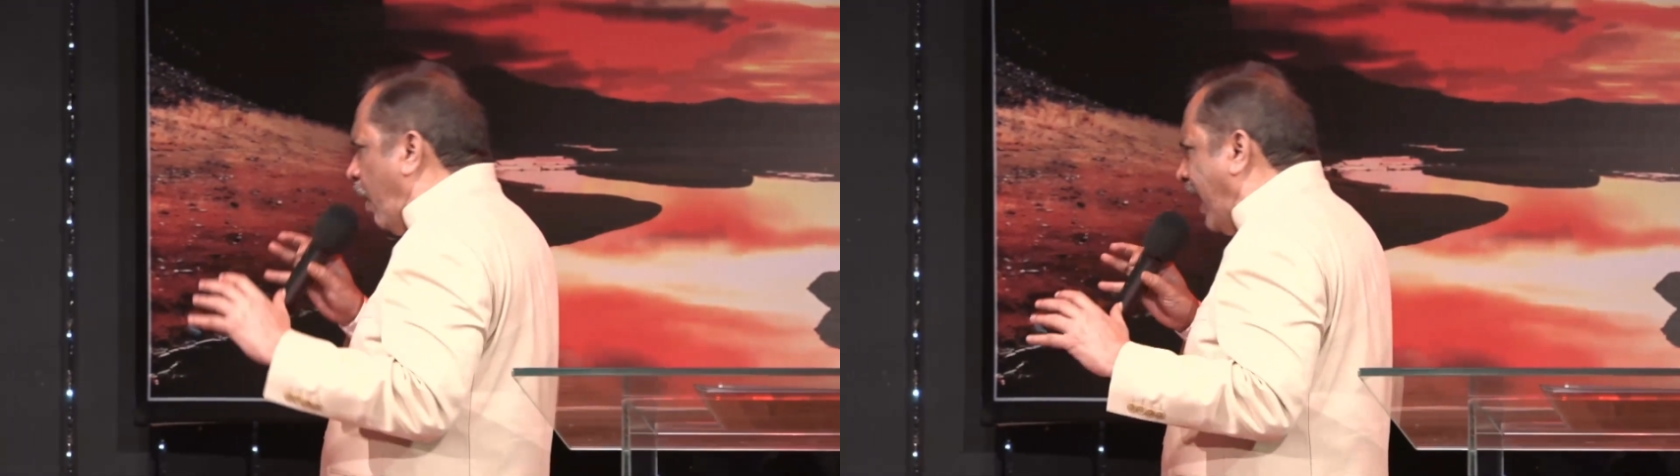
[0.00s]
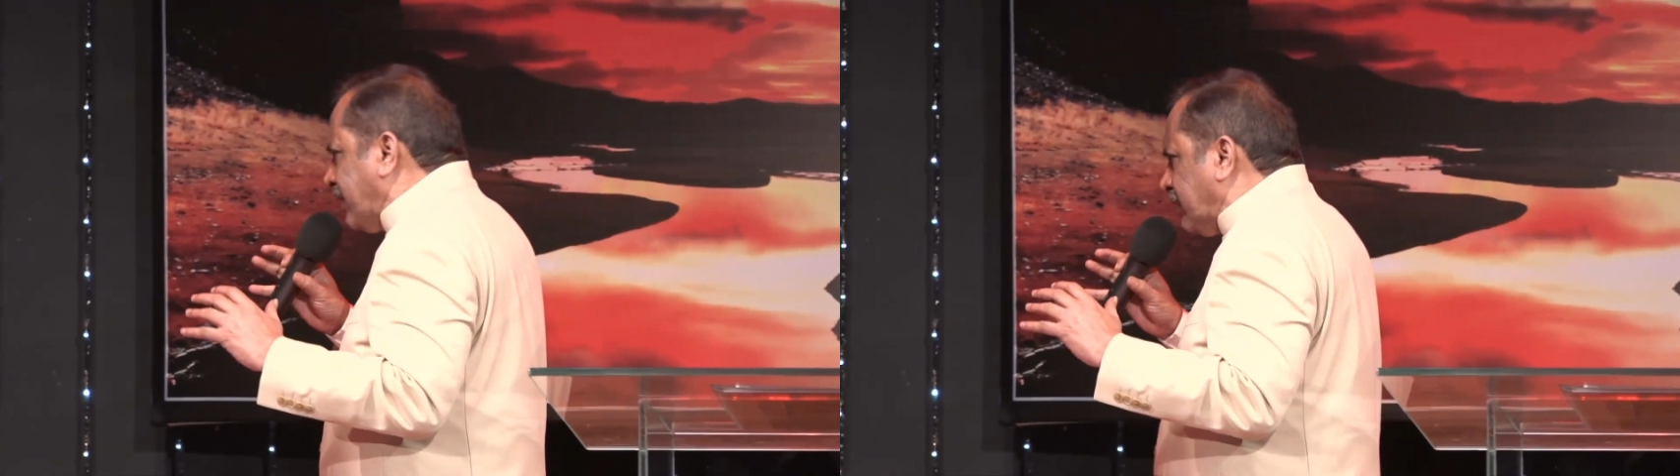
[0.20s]

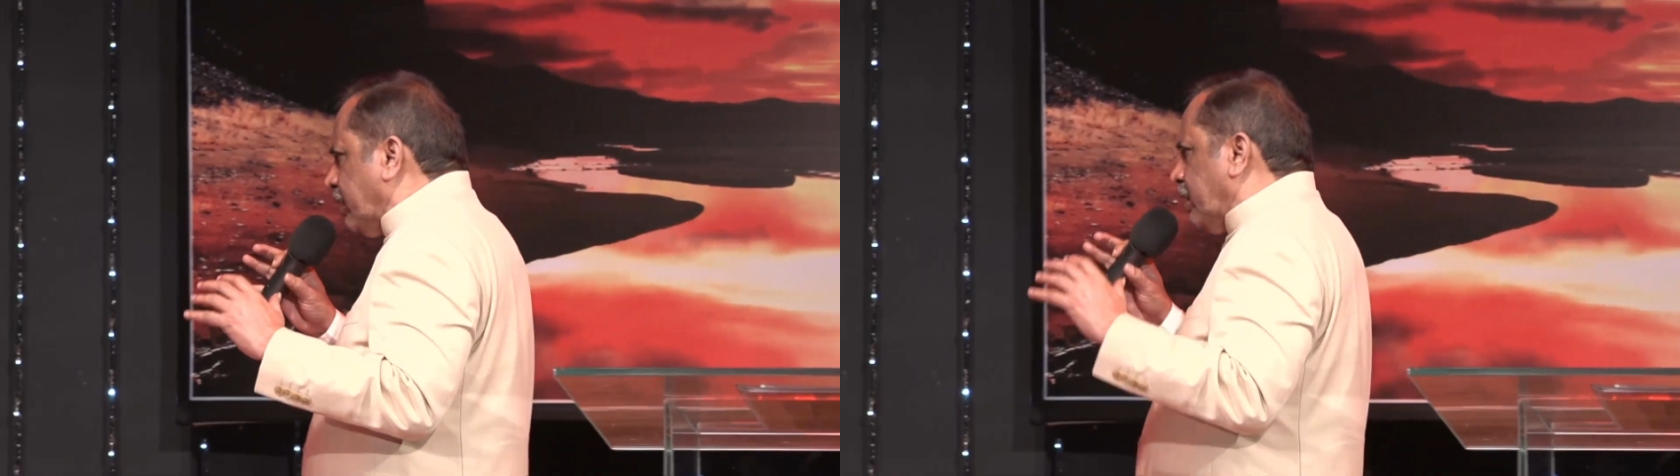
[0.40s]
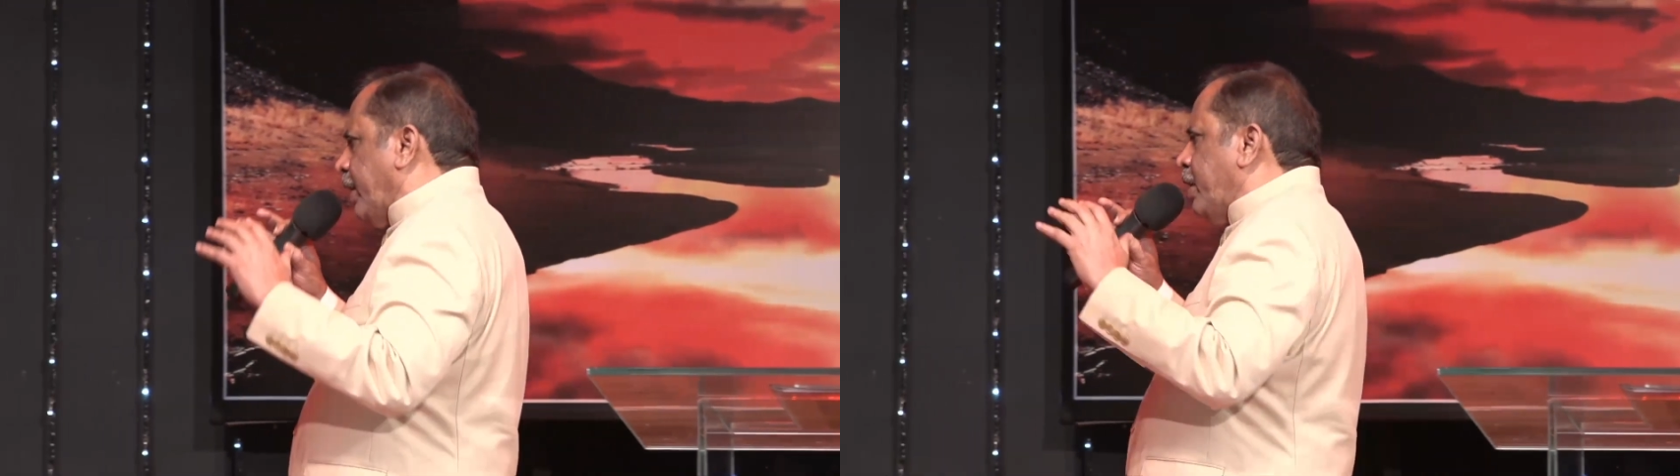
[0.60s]

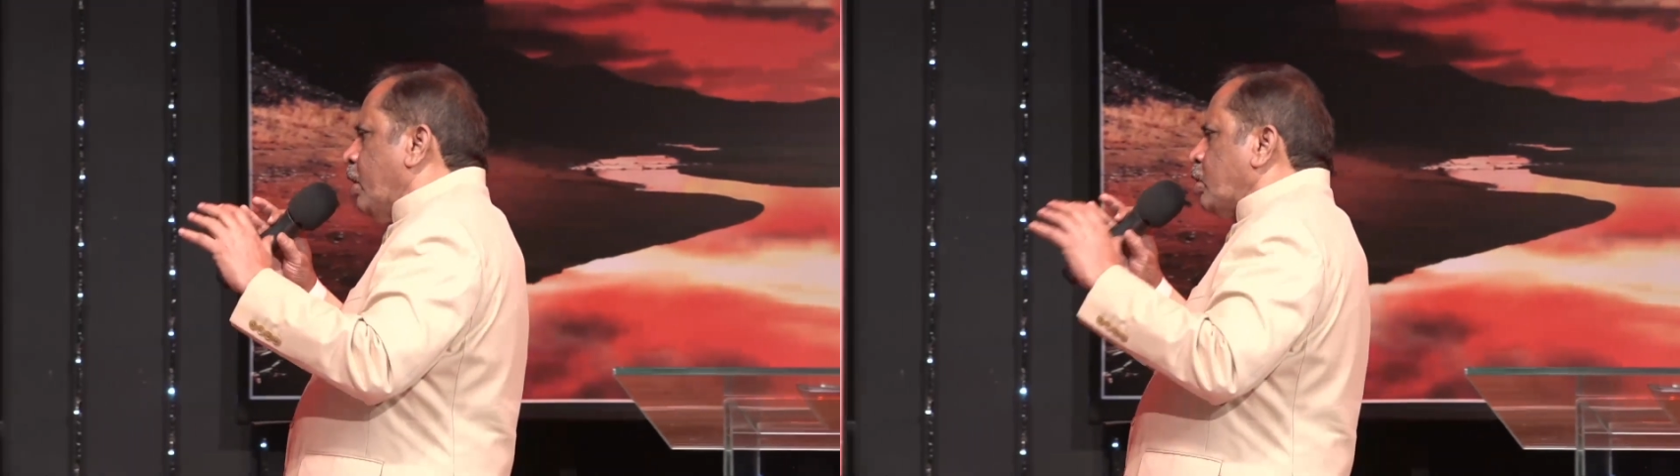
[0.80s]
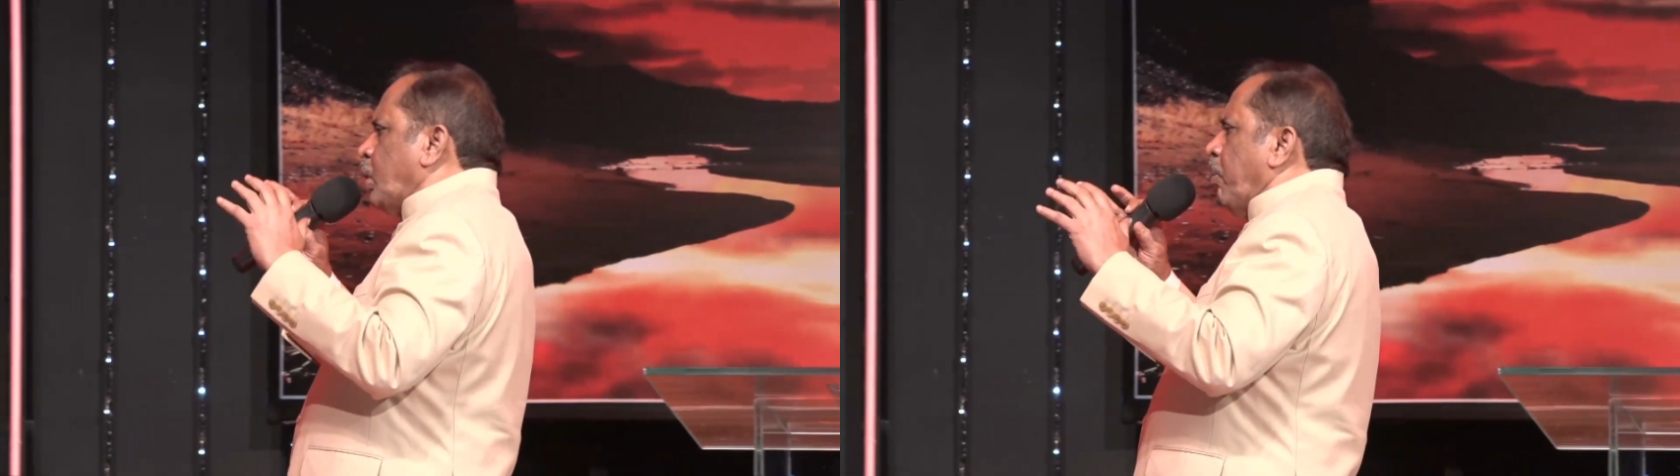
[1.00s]
வாழ்க்கையை
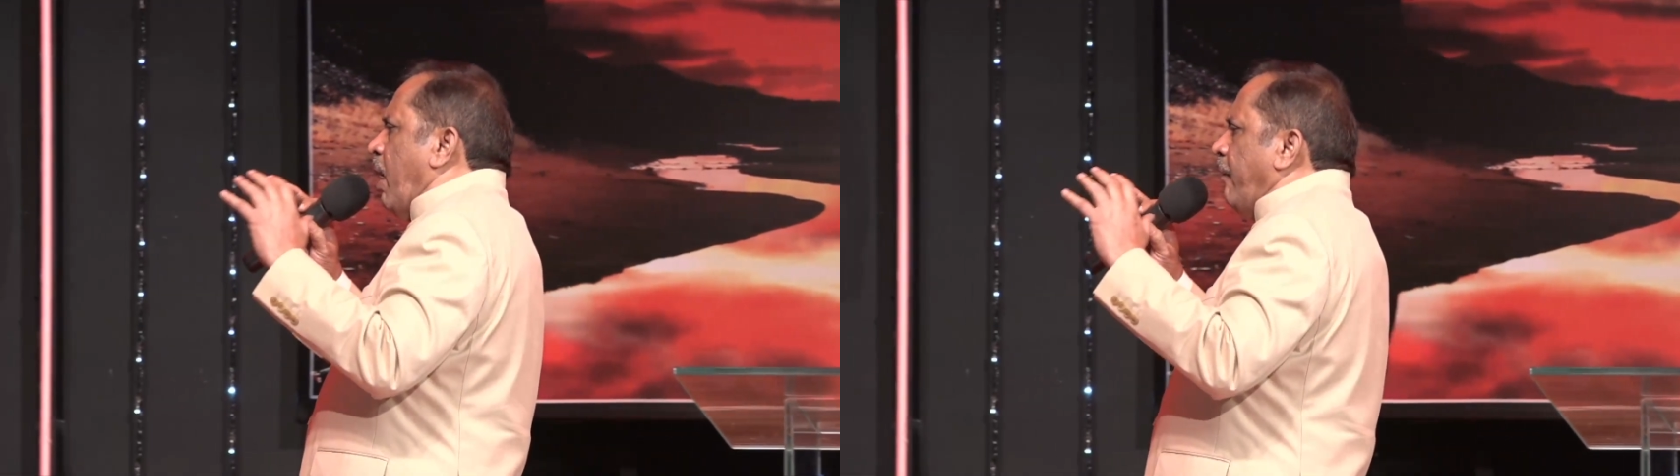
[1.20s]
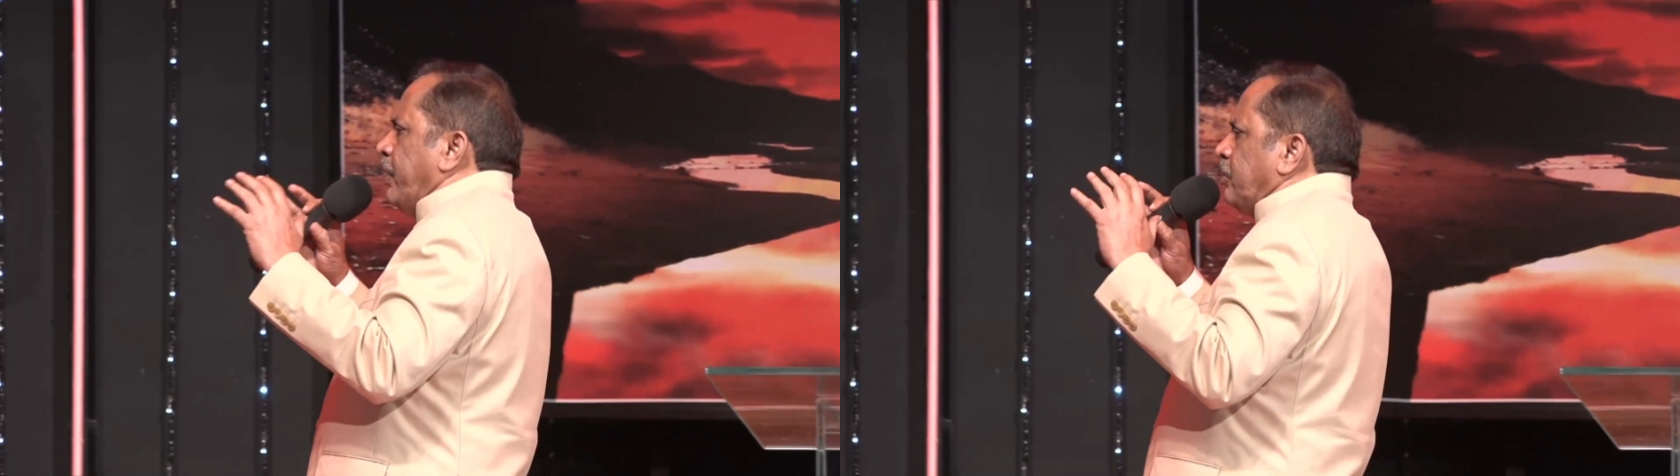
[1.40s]

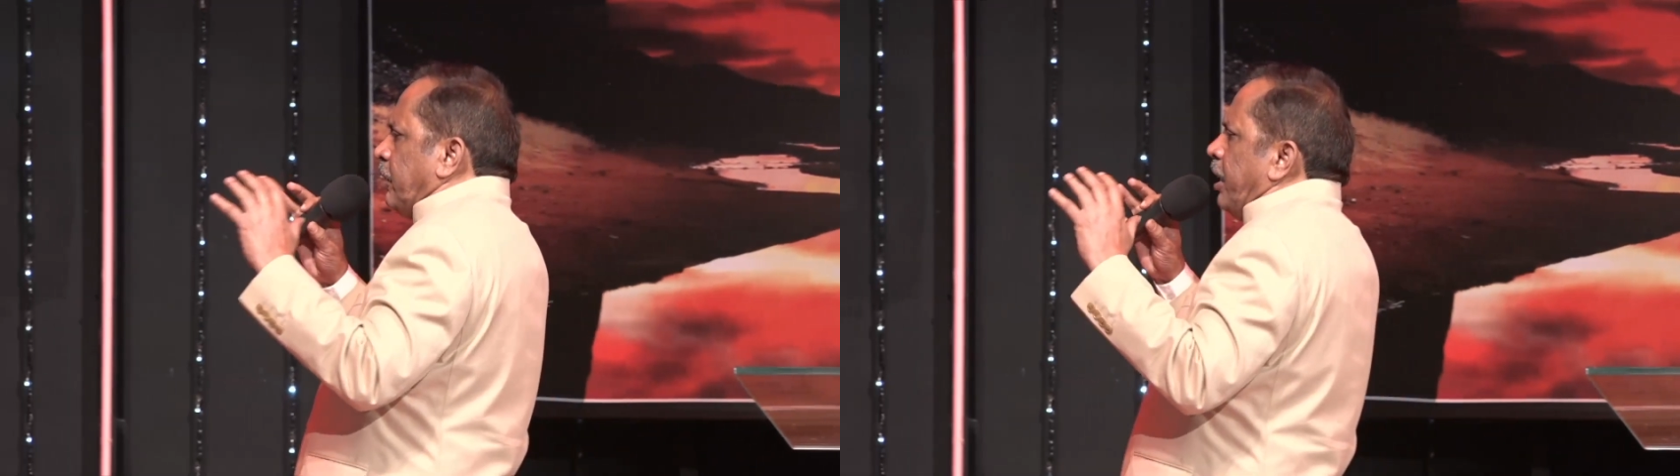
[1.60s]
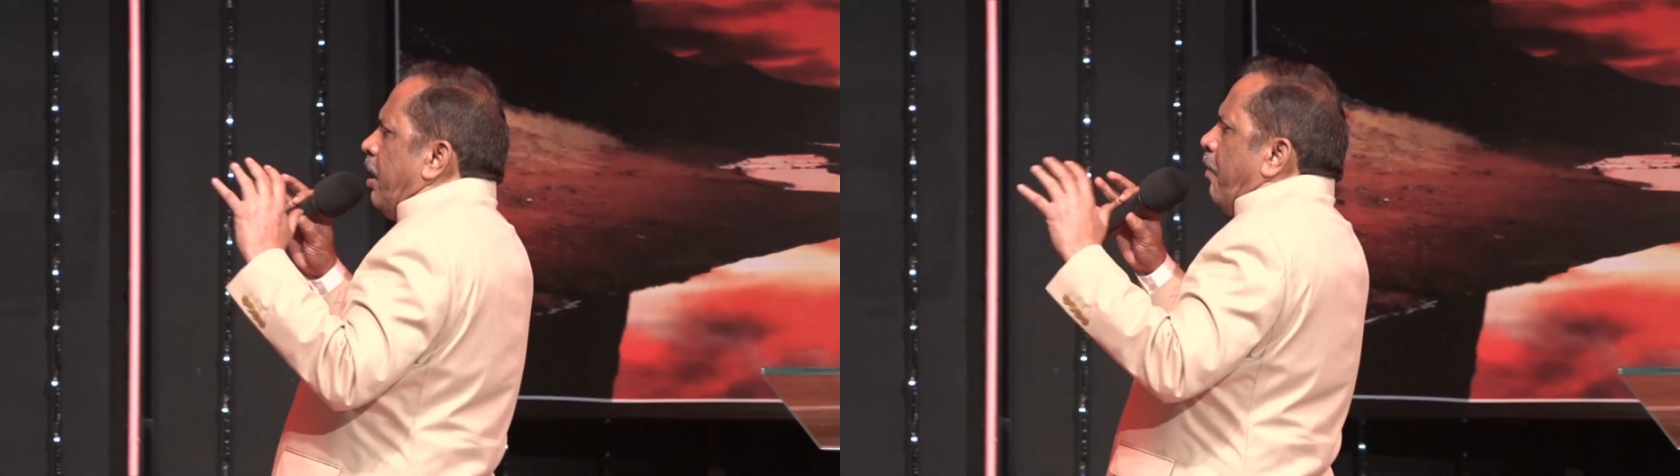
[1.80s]
சுபாவத்தை